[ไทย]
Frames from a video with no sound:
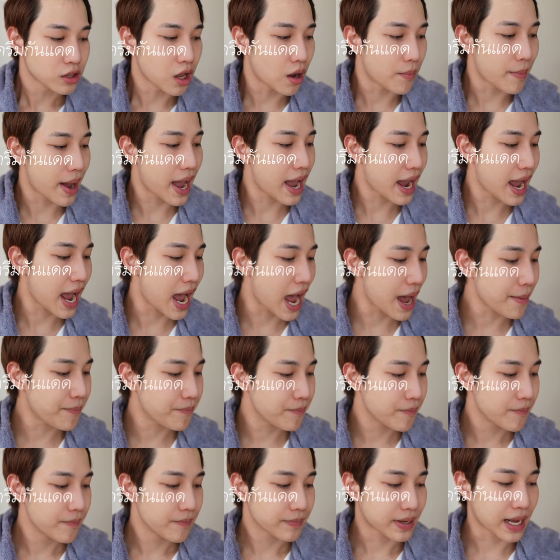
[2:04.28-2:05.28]
ต่อมาครับ
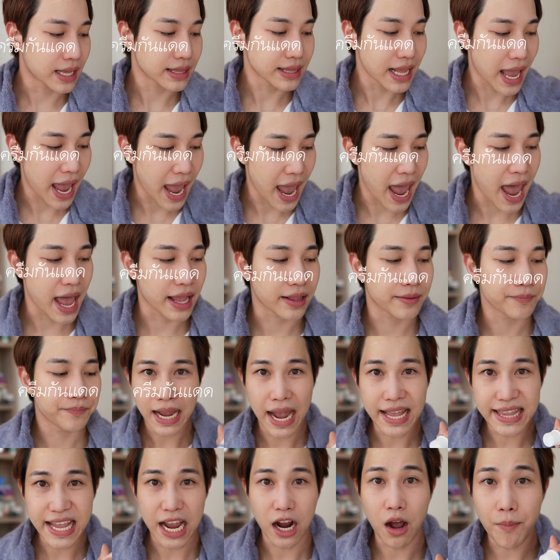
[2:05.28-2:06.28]
กันแดด
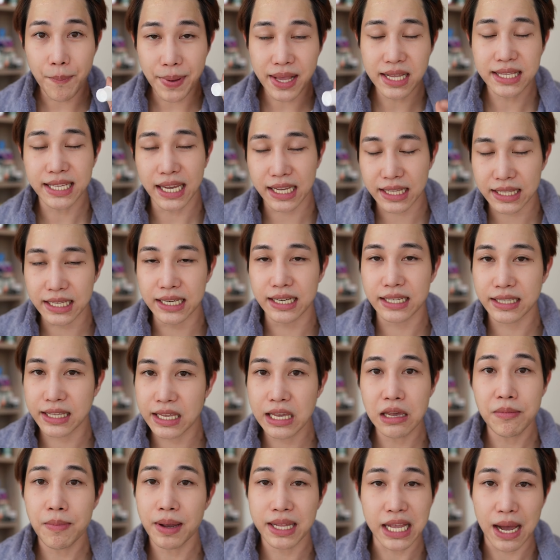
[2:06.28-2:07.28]
กันแดดก็เป็นสิ่งหนึ่ง
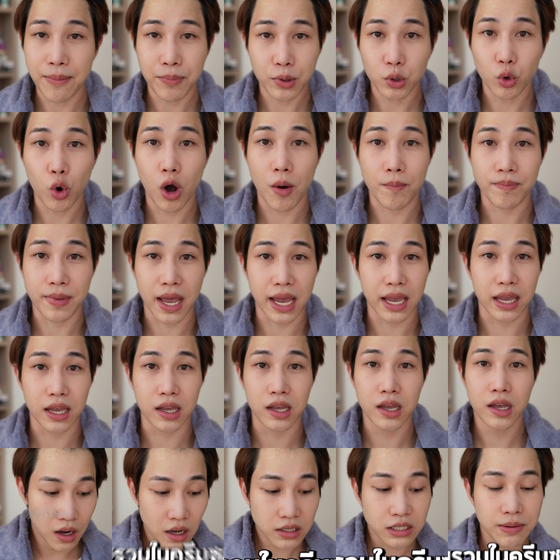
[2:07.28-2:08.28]
ที่ไม่นับรวมใน
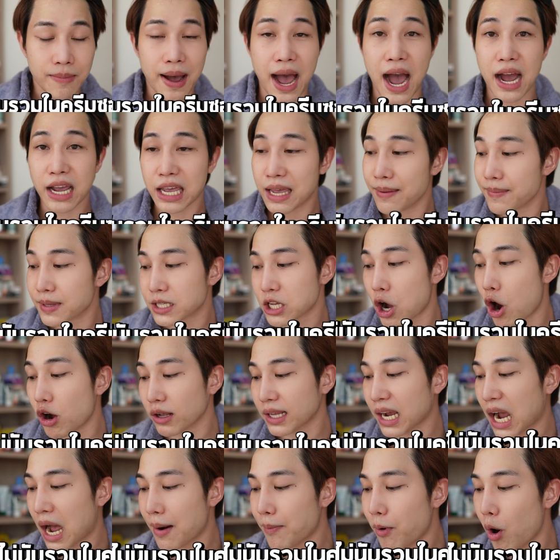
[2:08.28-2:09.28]
เครื่องสำอางครีมซอง
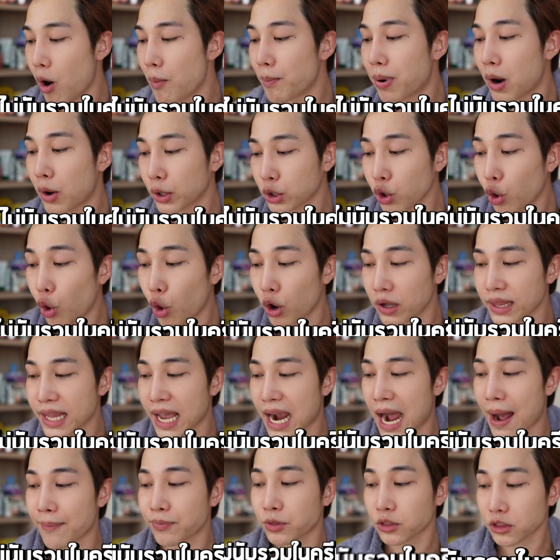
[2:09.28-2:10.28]
นะครับผม เพราะทุกคน
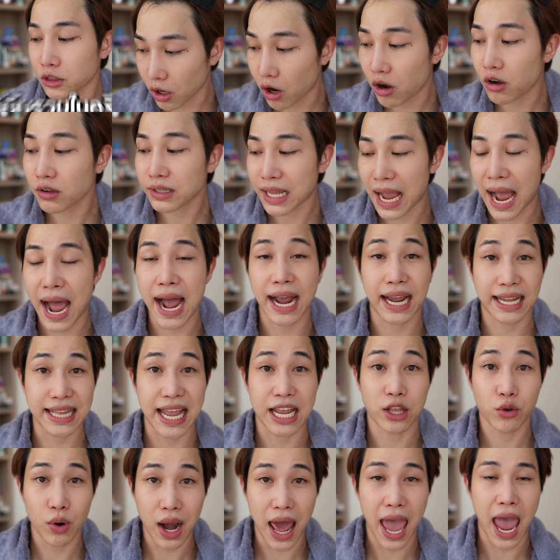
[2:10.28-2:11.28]
เนี่ยครับ ต้องทากัน
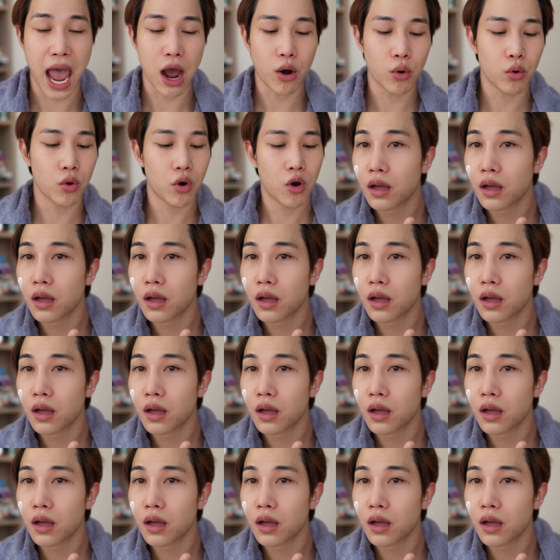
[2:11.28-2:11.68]
แดดอยู่แล้ว